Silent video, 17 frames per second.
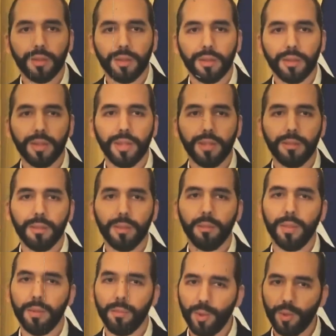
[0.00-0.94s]
Eh,
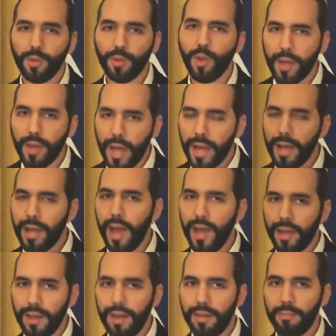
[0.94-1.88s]
por eso digo que
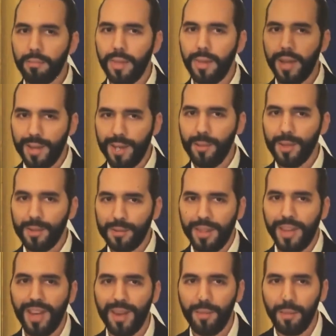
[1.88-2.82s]
hay que, hay que,
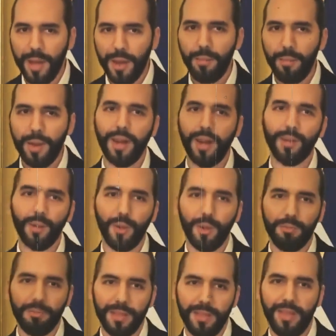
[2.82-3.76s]
investigar bien para
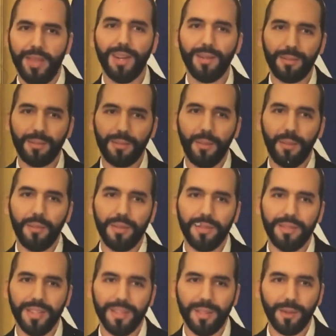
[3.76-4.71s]
no venir a
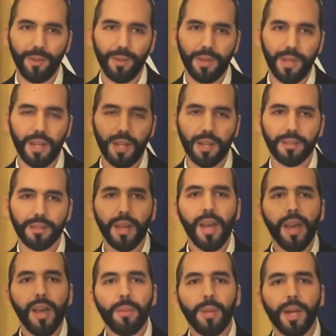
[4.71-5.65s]
decir tonteras.
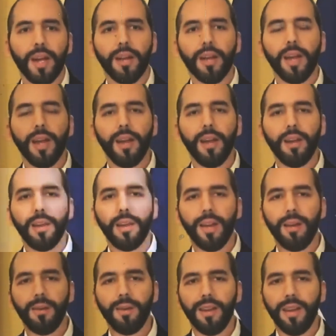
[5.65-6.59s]
Mira,
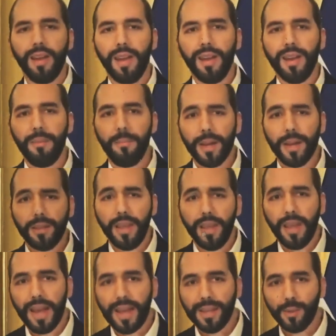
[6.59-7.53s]
la
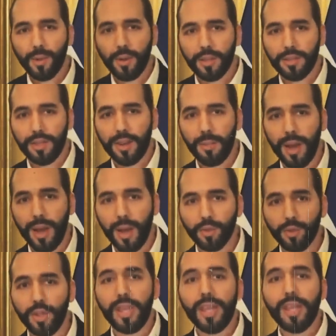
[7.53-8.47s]
partida de gastos
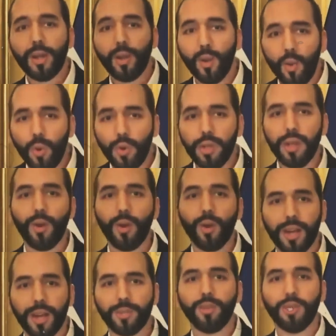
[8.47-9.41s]
reservados incluye
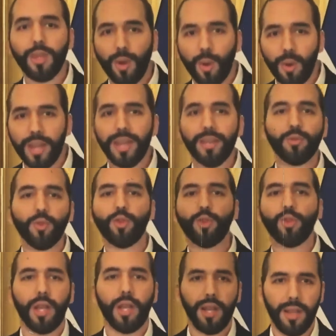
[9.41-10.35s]
los gastos de la OIE en su
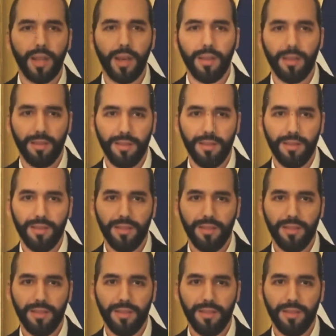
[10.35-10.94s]
totalidad.